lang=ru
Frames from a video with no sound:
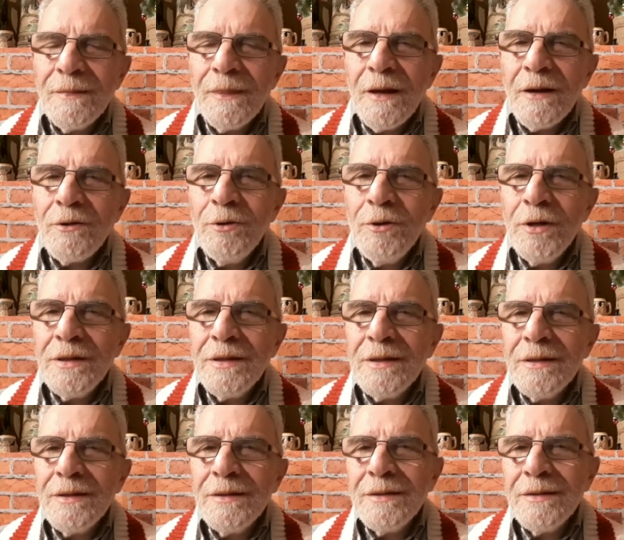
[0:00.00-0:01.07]

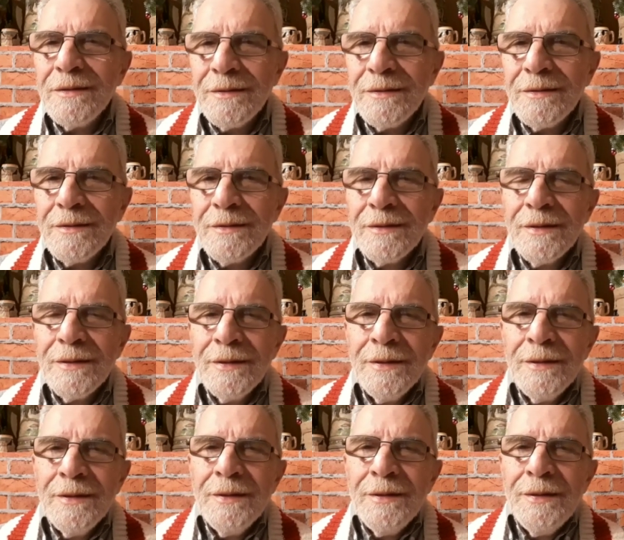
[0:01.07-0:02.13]
такой-то
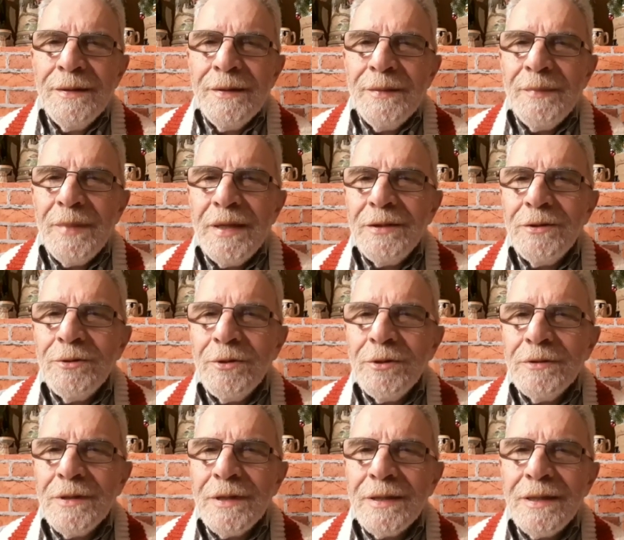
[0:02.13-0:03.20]

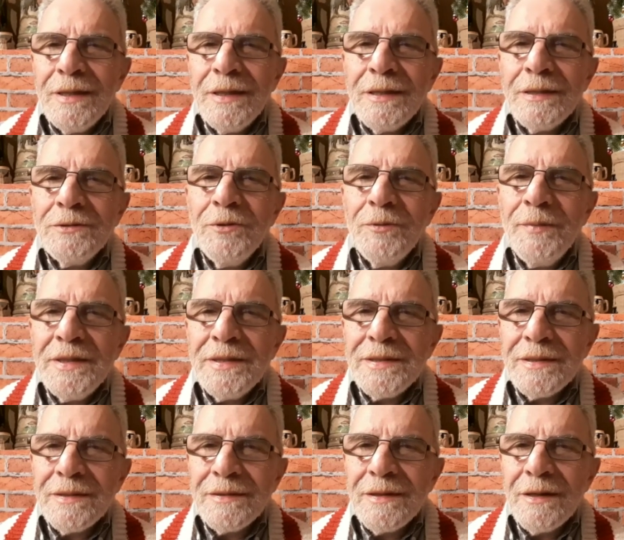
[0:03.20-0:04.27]
политовах или
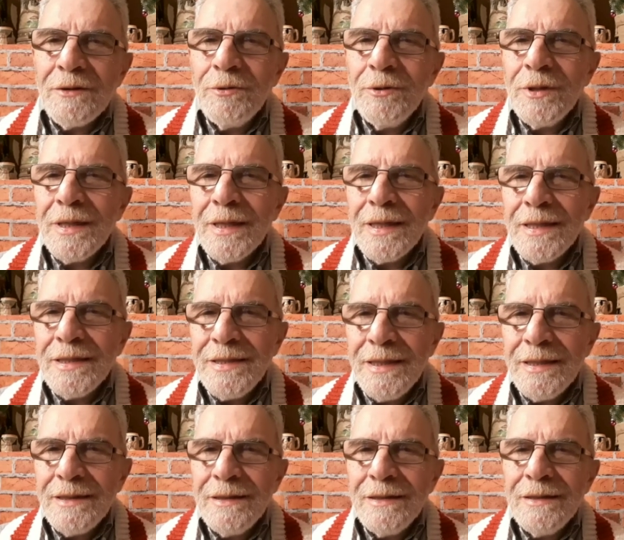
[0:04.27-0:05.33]
колумист такой-то
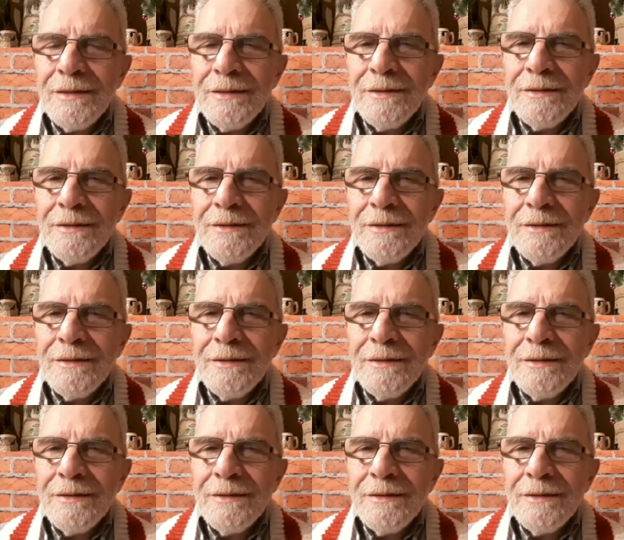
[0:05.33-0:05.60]
газеты.